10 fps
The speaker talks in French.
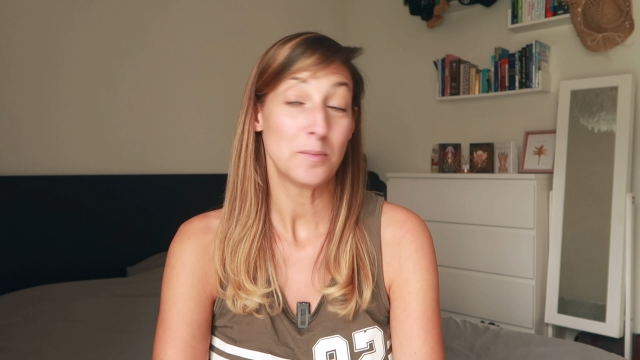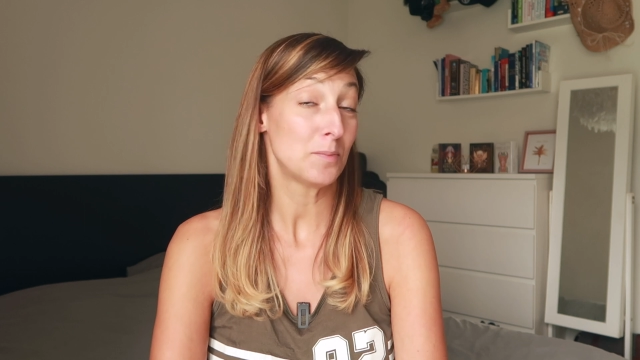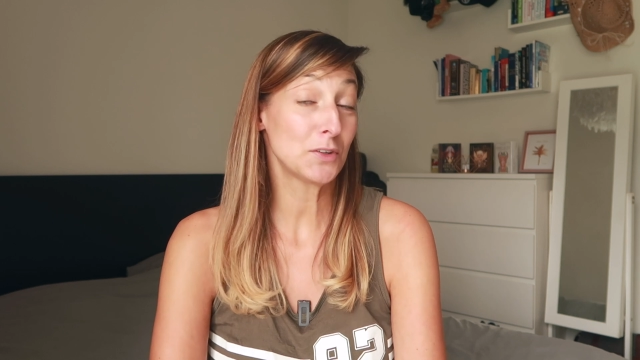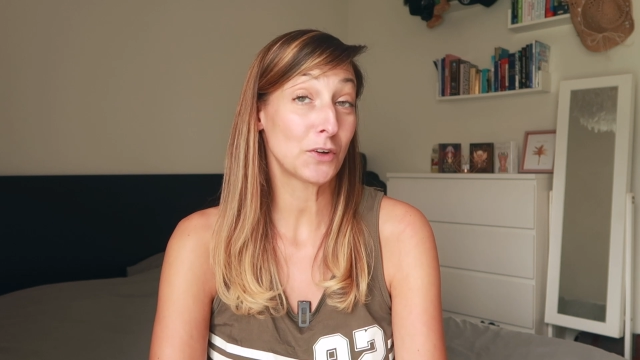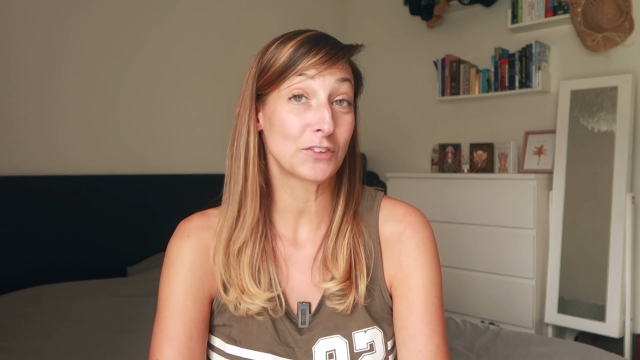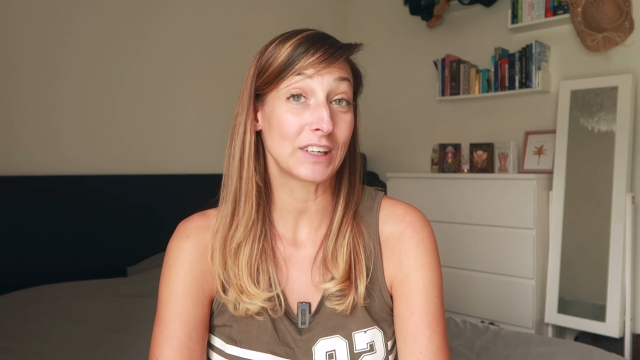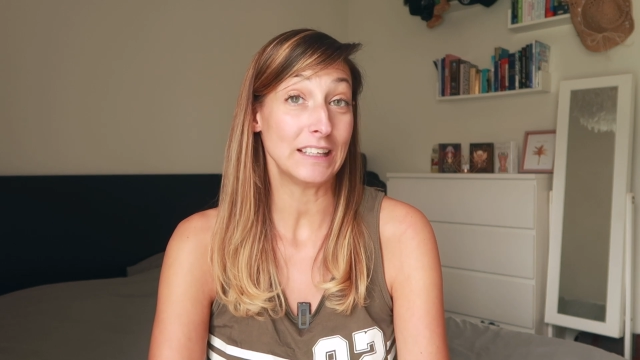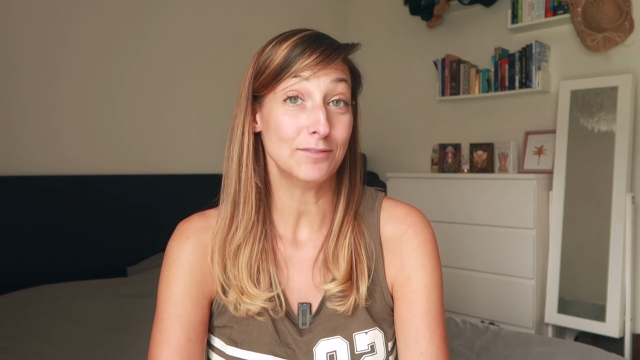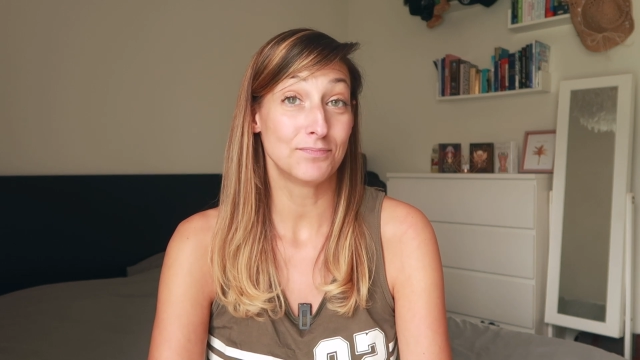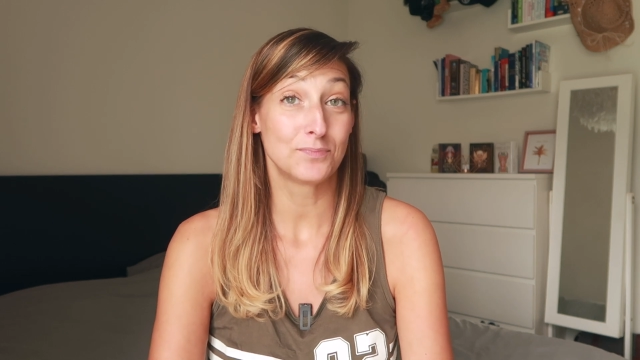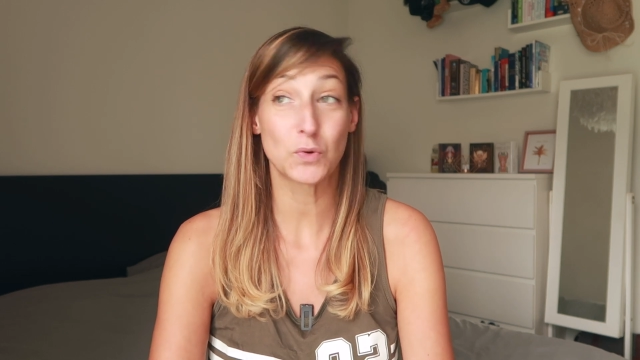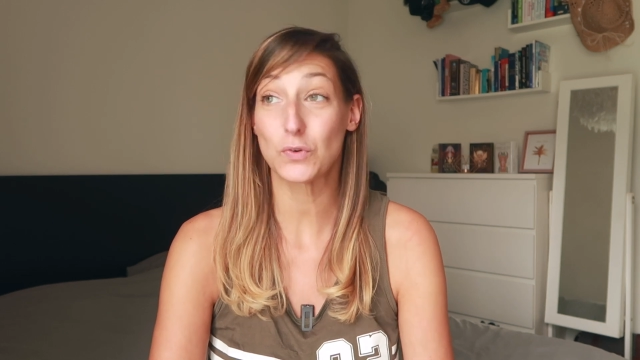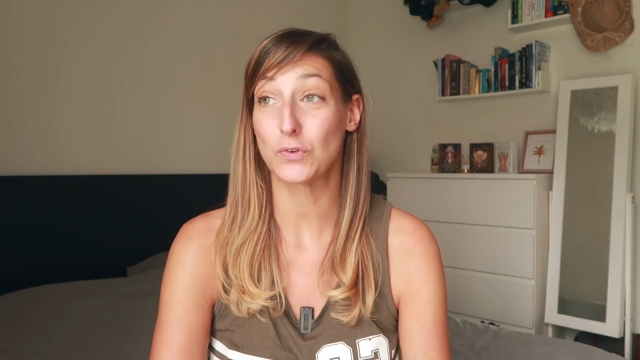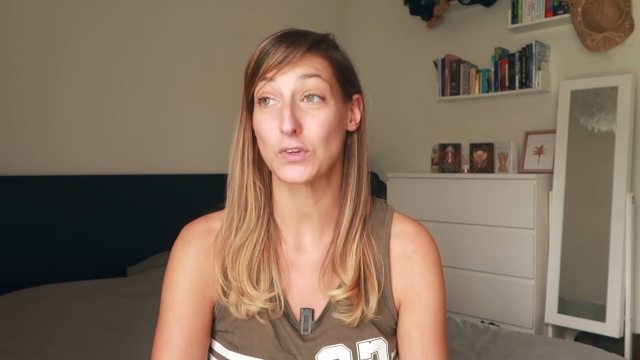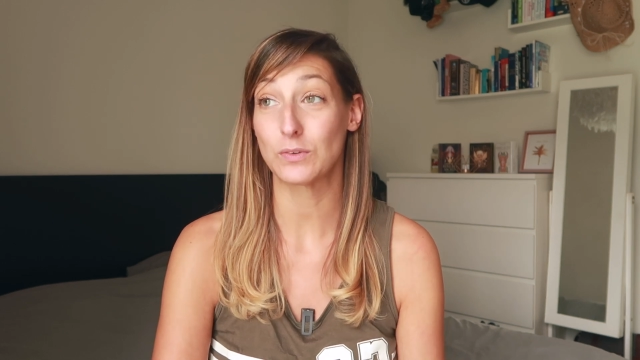bonne rentrée
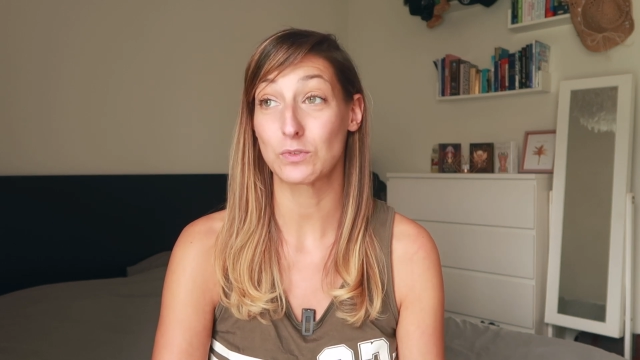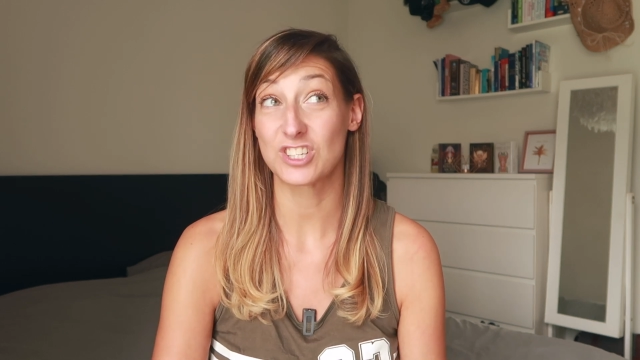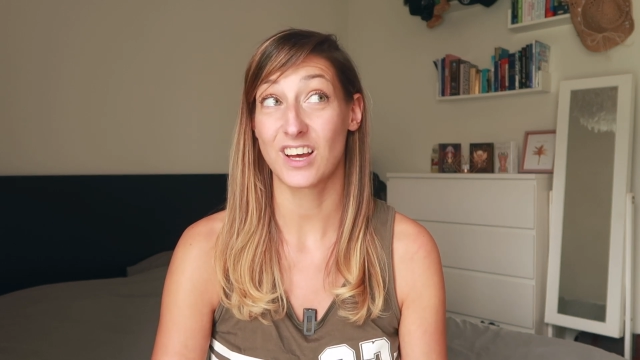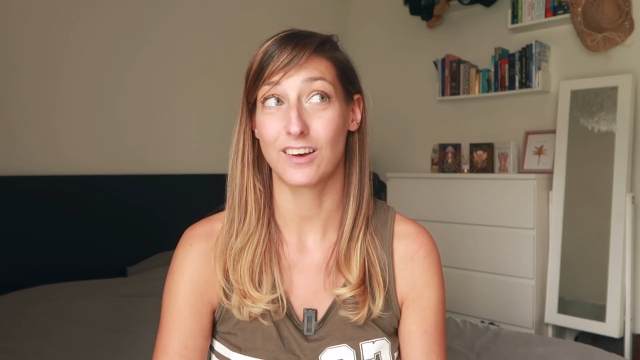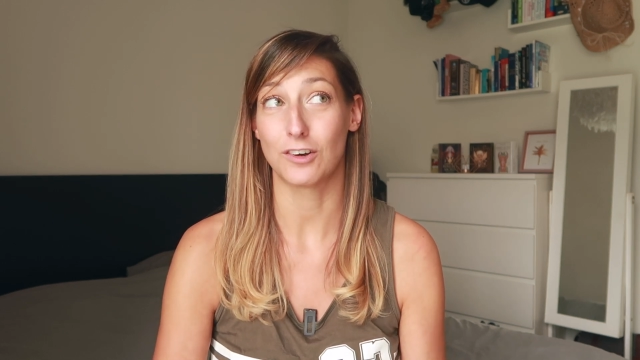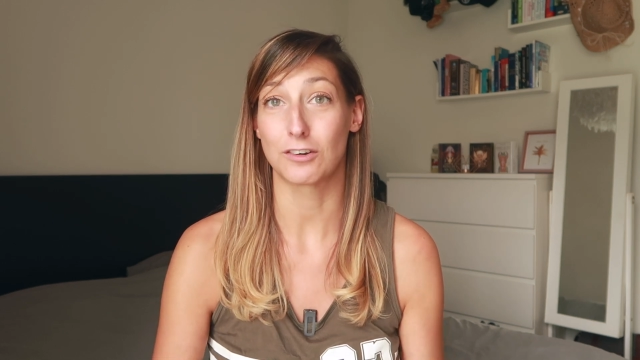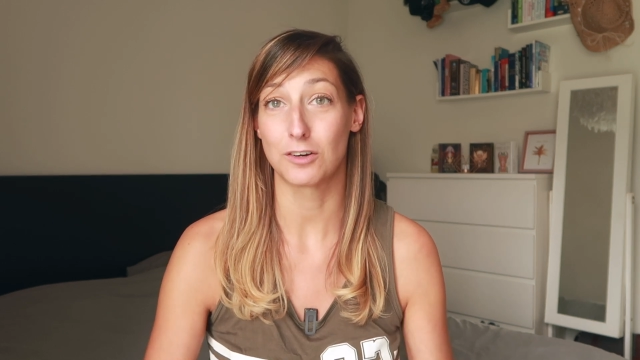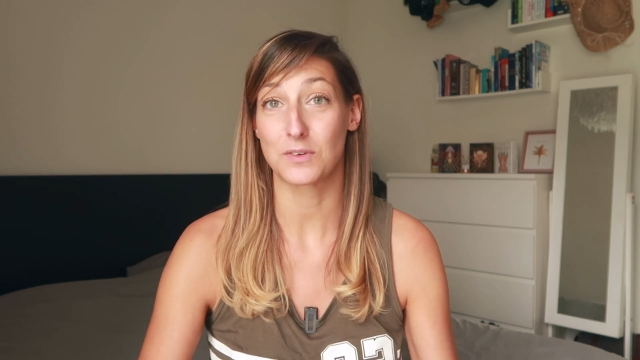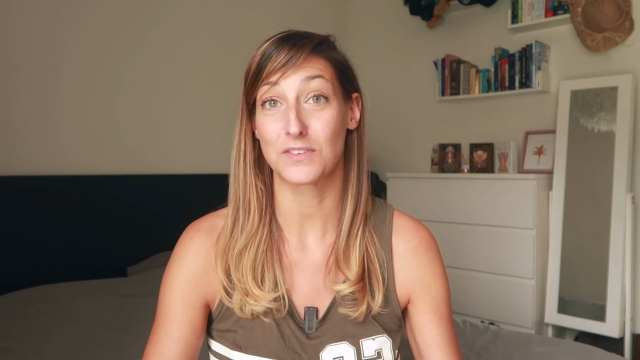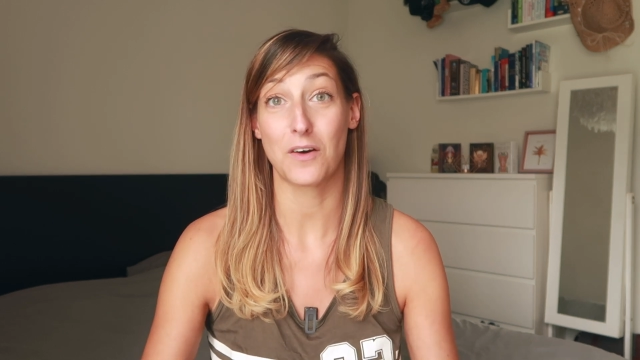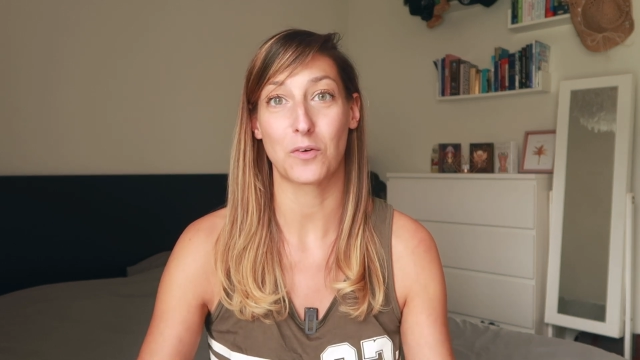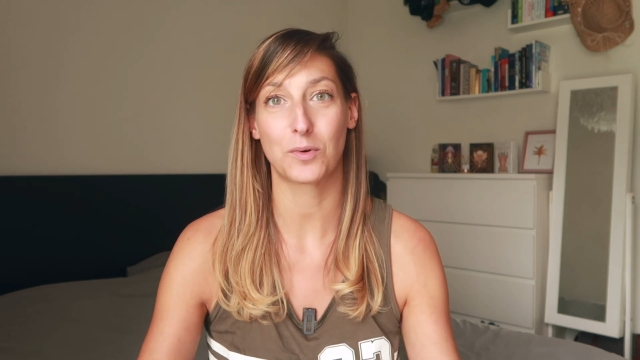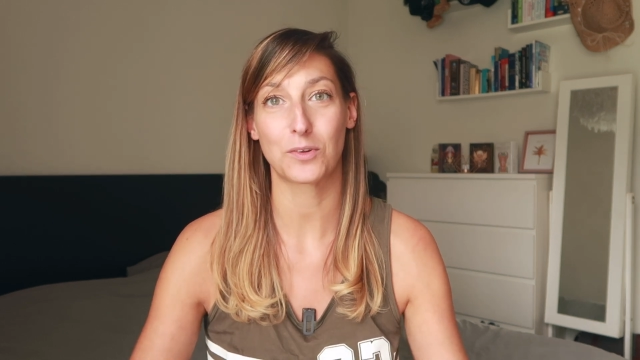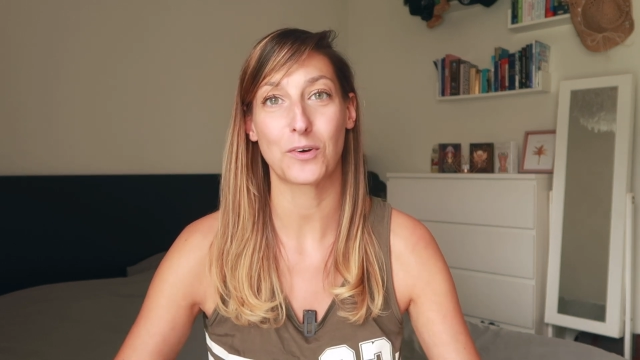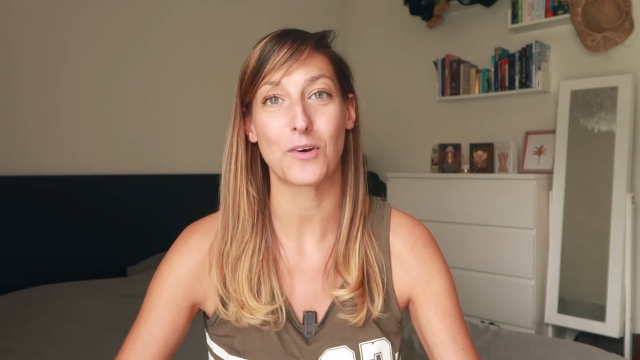pour ceux qui ont déjà commencé à
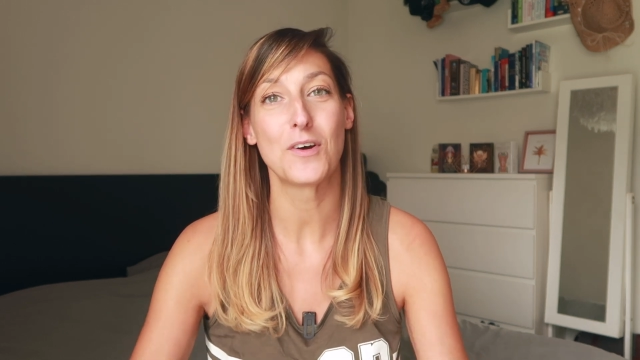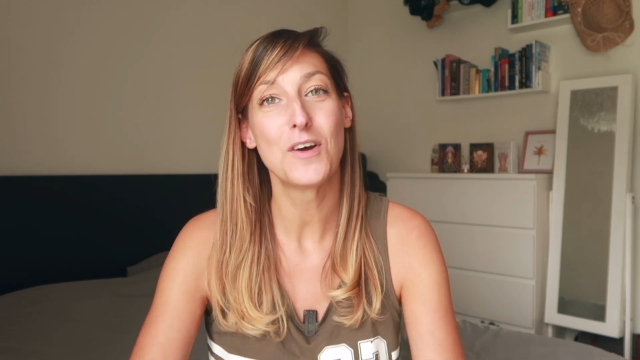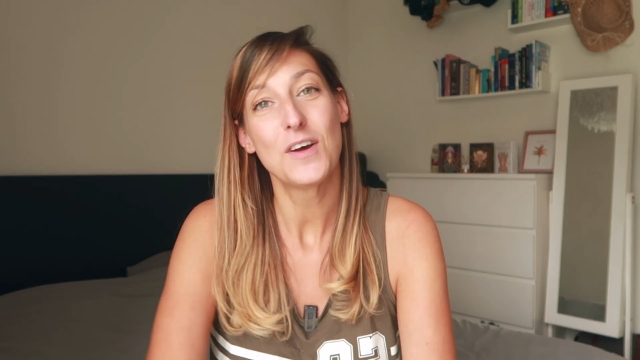reprendre